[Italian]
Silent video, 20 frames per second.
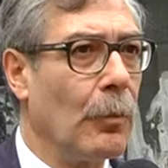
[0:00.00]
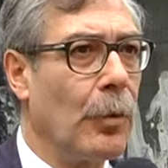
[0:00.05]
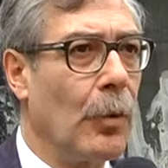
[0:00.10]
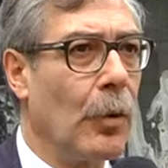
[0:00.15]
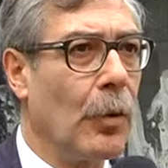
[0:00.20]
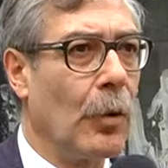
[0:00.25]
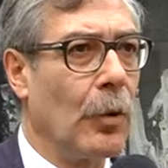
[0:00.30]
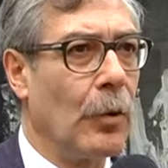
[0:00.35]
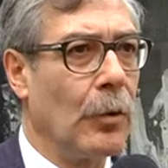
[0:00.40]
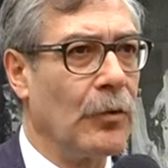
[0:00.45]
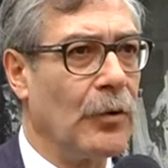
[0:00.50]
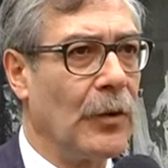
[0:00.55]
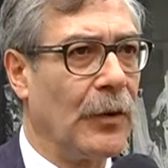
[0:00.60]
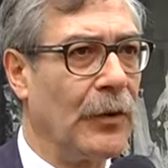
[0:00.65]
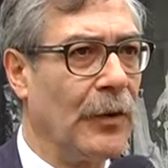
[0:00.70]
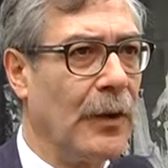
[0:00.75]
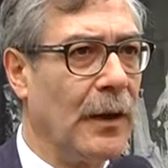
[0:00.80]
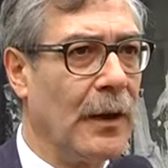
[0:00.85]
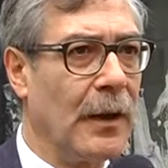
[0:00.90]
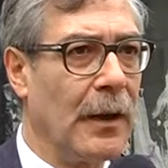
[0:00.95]
può
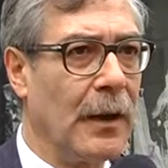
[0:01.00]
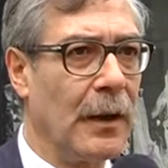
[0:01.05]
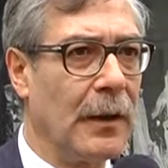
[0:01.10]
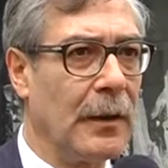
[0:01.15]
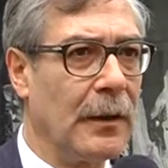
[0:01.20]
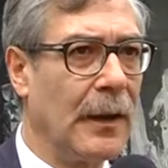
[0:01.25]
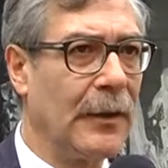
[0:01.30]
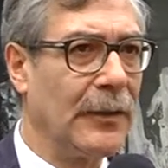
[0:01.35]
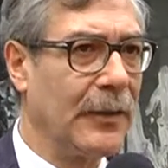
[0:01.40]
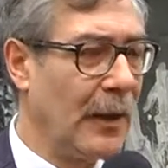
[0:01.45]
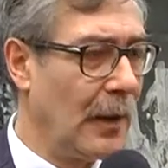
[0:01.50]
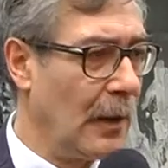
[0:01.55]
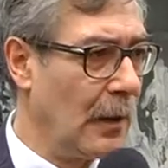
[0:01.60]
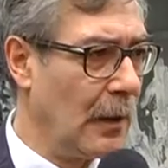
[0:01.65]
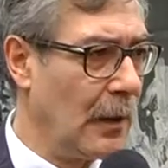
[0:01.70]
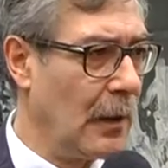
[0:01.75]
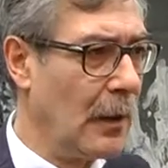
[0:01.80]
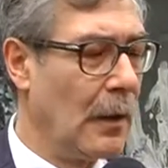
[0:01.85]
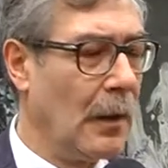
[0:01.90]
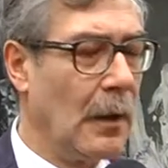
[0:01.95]
gestire da sé
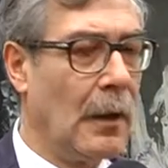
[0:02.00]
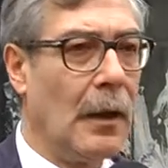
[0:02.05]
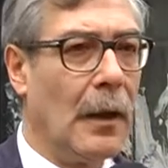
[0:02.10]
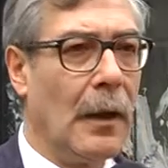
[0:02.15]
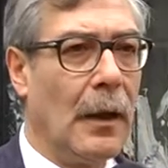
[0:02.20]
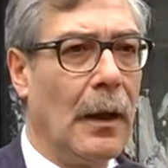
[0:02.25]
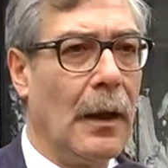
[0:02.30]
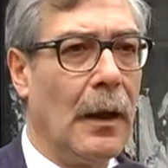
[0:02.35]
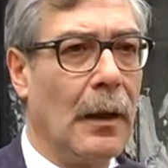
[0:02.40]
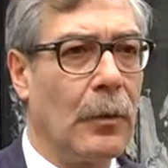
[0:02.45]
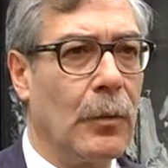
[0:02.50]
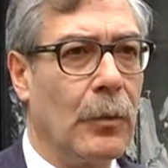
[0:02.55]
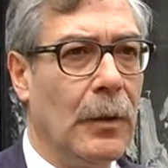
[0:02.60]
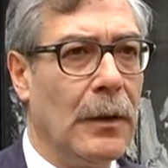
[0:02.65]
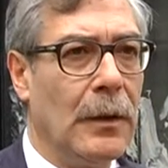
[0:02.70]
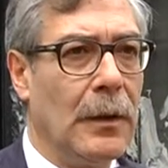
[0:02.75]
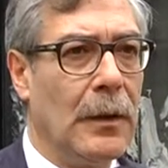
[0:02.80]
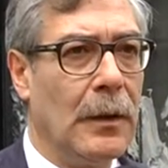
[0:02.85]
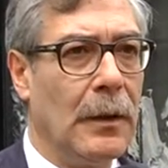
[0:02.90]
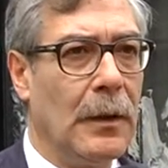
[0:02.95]
e
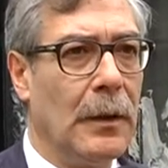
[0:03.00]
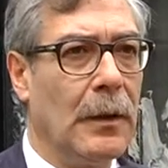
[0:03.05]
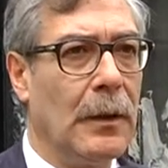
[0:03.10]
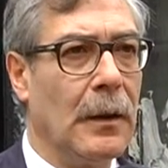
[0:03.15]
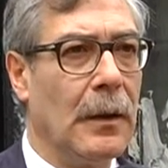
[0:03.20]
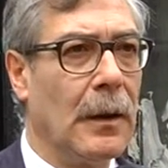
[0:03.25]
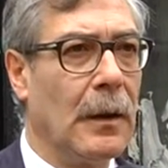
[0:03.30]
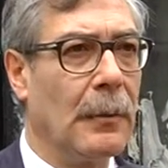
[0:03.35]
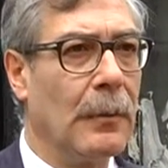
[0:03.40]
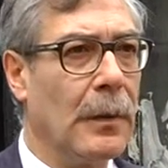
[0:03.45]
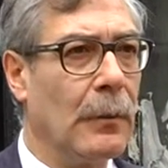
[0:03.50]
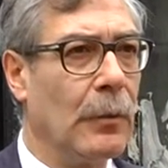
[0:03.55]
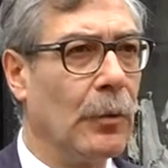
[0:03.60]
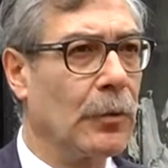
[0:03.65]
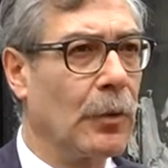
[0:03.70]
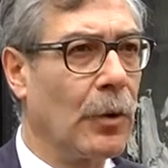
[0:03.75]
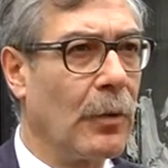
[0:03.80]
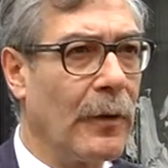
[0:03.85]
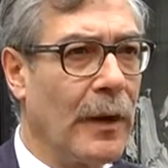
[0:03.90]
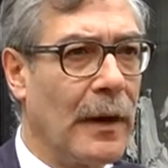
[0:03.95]
quindi abbiamo
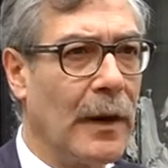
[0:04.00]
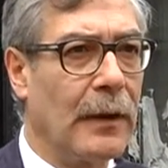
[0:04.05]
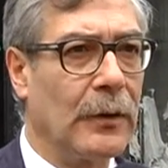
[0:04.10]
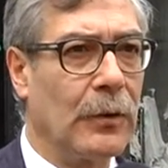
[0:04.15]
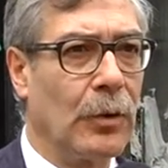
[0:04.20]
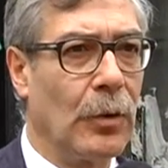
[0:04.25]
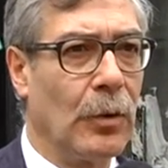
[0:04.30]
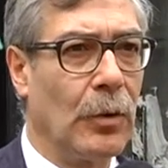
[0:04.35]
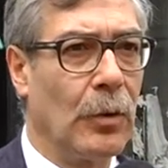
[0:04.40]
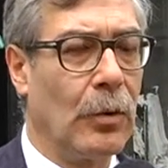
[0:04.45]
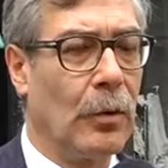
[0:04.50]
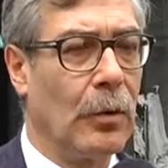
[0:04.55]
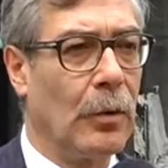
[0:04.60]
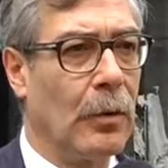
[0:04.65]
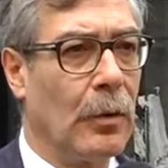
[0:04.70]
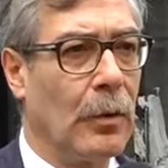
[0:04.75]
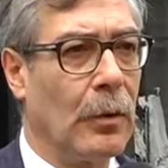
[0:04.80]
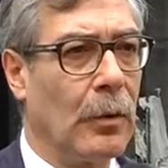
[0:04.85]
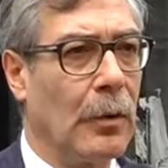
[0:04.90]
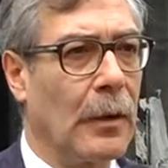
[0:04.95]
trovato
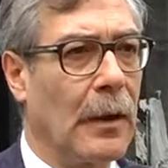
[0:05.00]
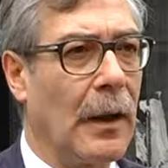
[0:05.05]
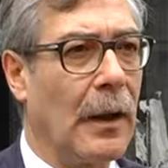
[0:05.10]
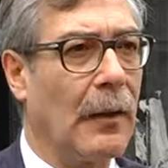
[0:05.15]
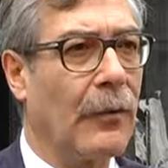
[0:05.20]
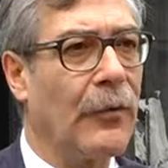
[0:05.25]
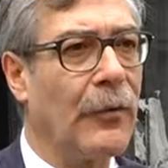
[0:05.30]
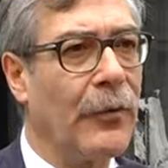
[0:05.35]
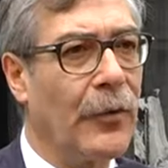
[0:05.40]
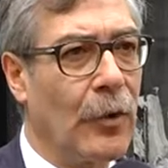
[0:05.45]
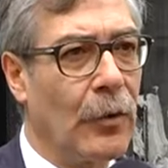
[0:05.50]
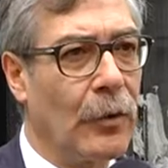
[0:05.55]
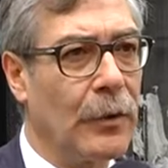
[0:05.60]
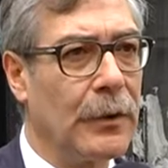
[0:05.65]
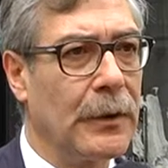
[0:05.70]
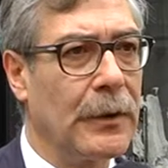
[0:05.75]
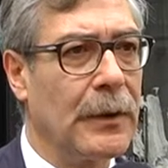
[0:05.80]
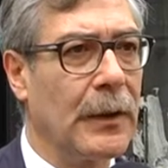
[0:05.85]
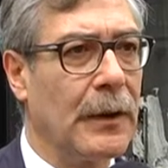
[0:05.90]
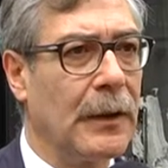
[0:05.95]
oh, che a
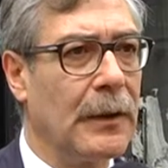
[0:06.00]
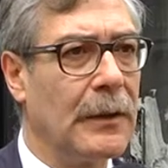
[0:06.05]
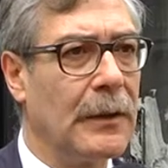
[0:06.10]
fronte